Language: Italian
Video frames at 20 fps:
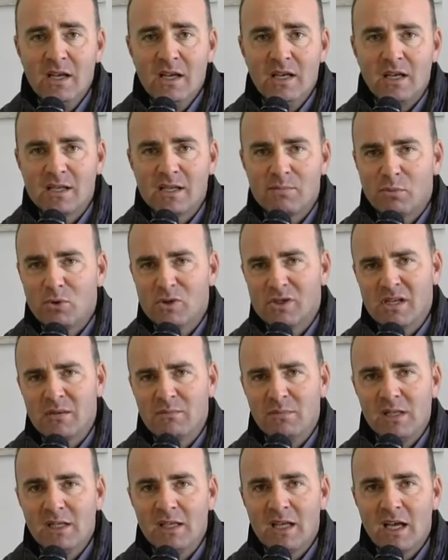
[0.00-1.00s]

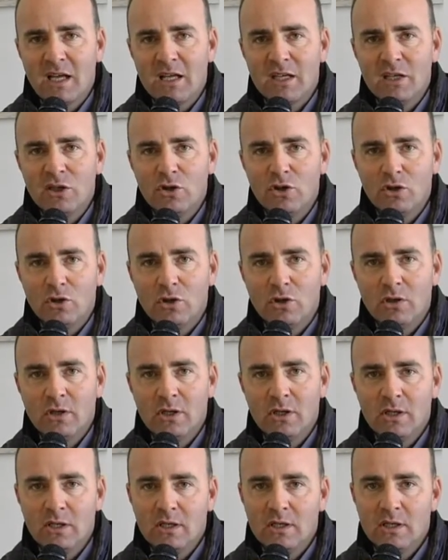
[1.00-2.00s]
responsabilità io
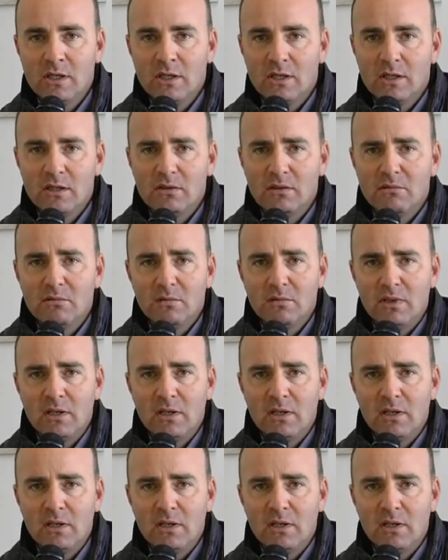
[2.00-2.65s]
eh,